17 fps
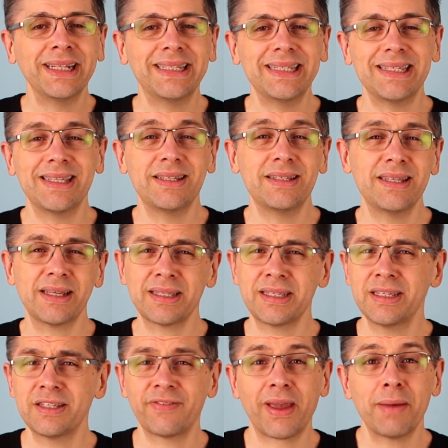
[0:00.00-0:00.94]
des
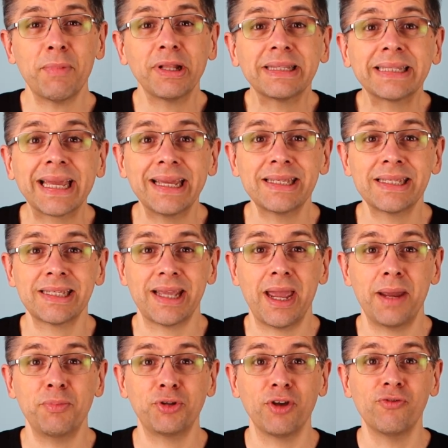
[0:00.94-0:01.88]
exercices vraiment très
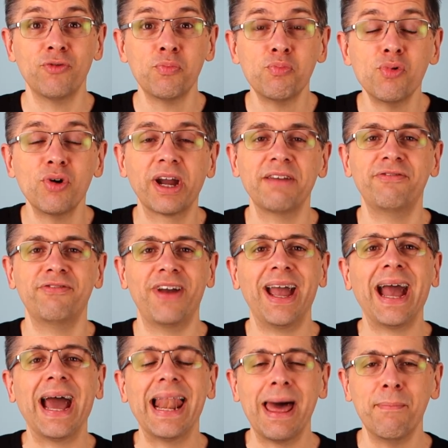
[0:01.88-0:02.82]
simples que vous pourrez
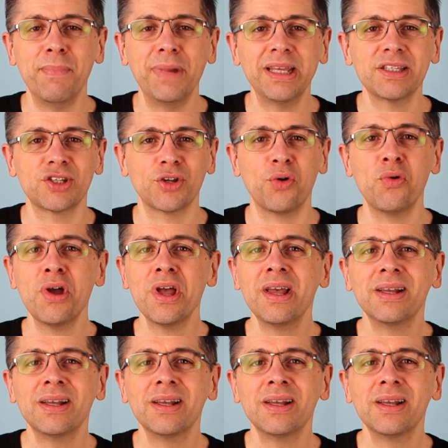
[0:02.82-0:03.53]
faire à la maison,